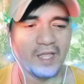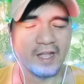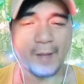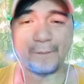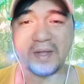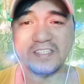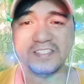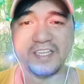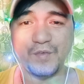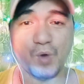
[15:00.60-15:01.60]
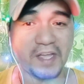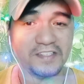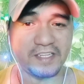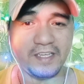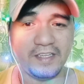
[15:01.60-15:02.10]
Kapag si
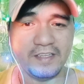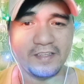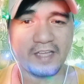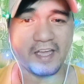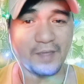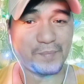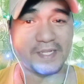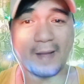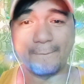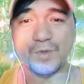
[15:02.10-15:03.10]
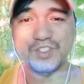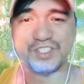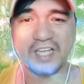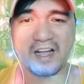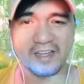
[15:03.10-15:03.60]
YT ay ipinaampon
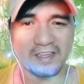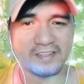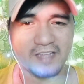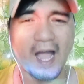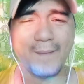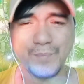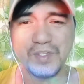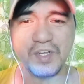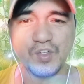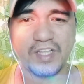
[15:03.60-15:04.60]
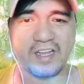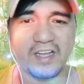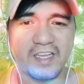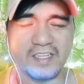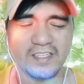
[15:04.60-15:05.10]
sa akin, aampunin ko
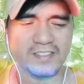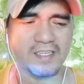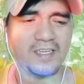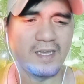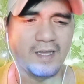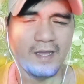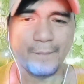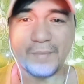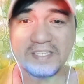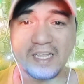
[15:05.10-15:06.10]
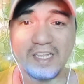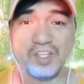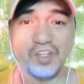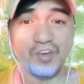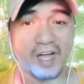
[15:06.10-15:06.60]
talaga yan kasi
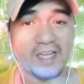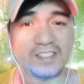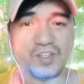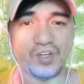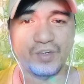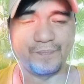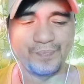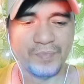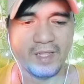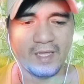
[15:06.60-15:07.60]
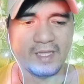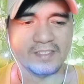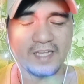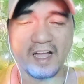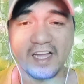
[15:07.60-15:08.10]
matalino yung aso.
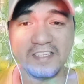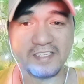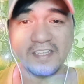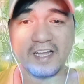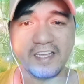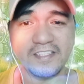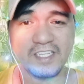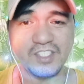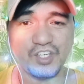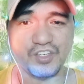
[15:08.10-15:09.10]
Saka kanina nakita nyo,